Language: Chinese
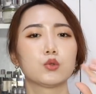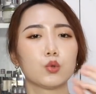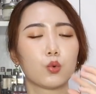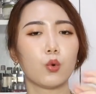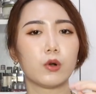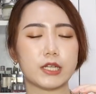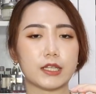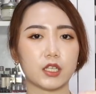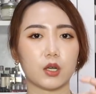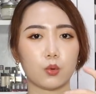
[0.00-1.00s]
度过一下
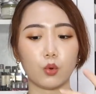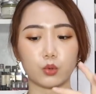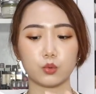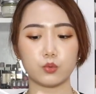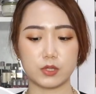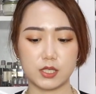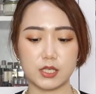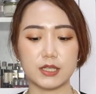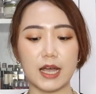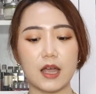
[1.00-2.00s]
那个过渡
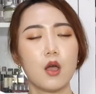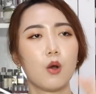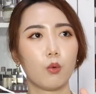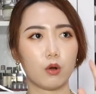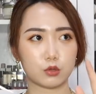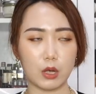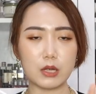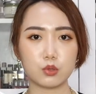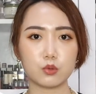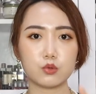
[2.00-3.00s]
期，但我
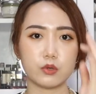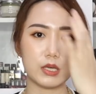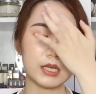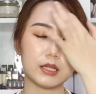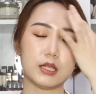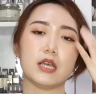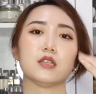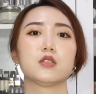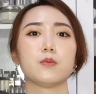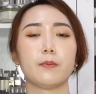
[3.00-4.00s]
穿出去一
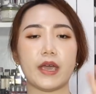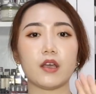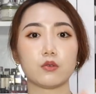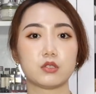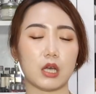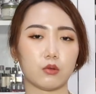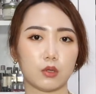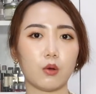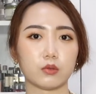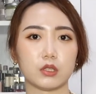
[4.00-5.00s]
天是没有脚
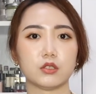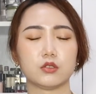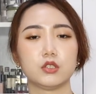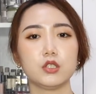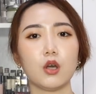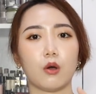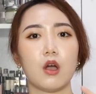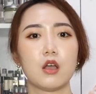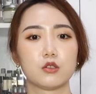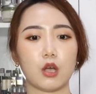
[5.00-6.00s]
痛的，只有
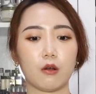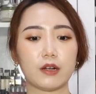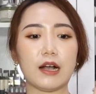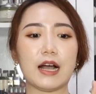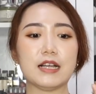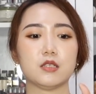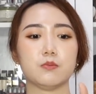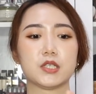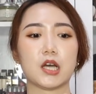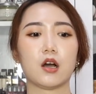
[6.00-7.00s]
从刚开始
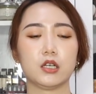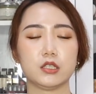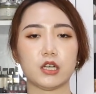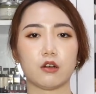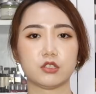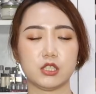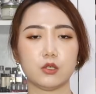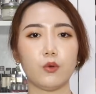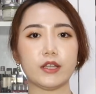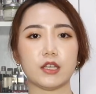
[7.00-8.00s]
比较合脚、习
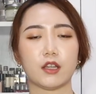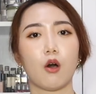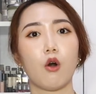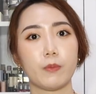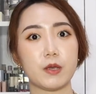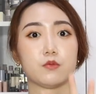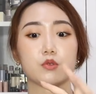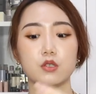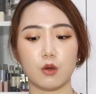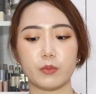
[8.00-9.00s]
惯点到后面
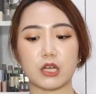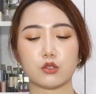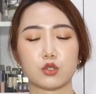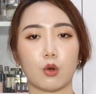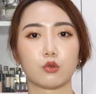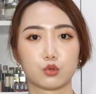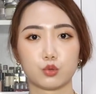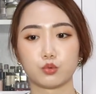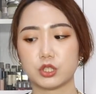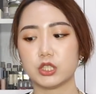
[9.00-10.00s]
就是有比较松、
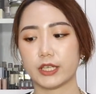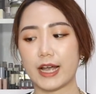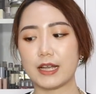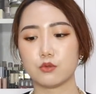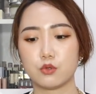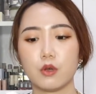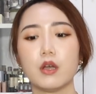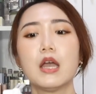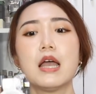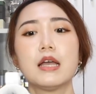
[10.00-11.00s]
舒适的感
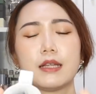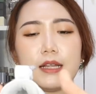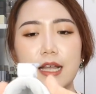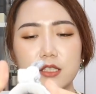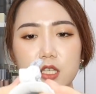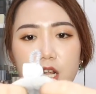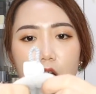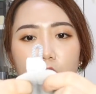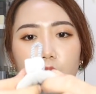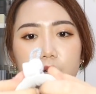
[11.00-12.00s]
觉。那它这里
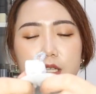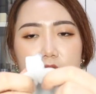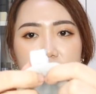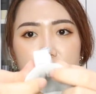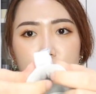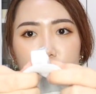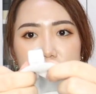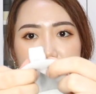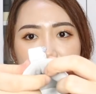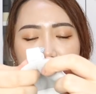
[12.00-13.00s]
后跟呢也是做
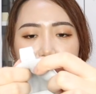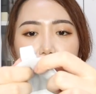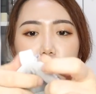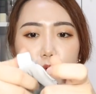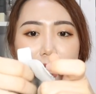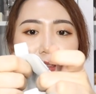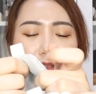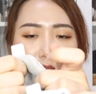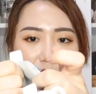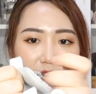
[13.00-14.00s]
这样子的软
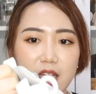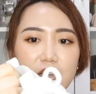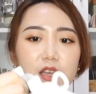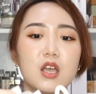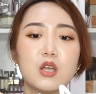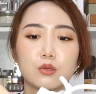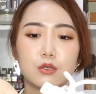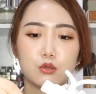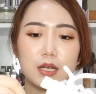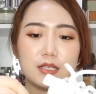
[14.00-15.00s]
垫，所
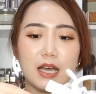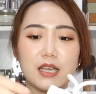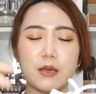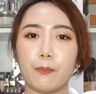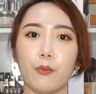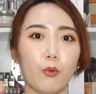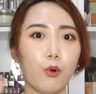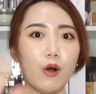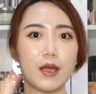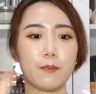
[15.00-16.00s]
以穿起来也不
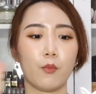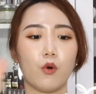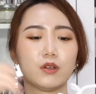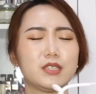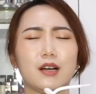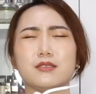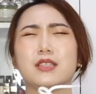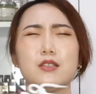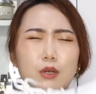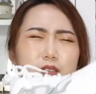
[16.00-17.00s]
会磨脚。
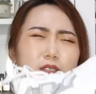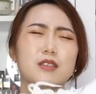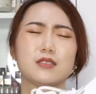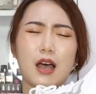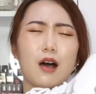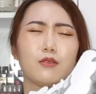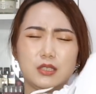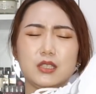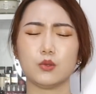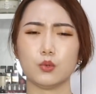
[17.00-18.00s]
这一双真的超
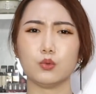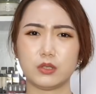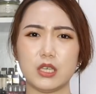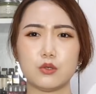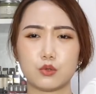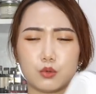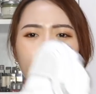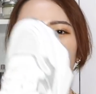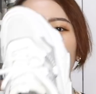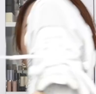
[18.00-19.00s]
级无敌
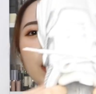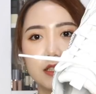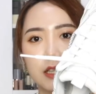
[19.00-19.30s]
舒服。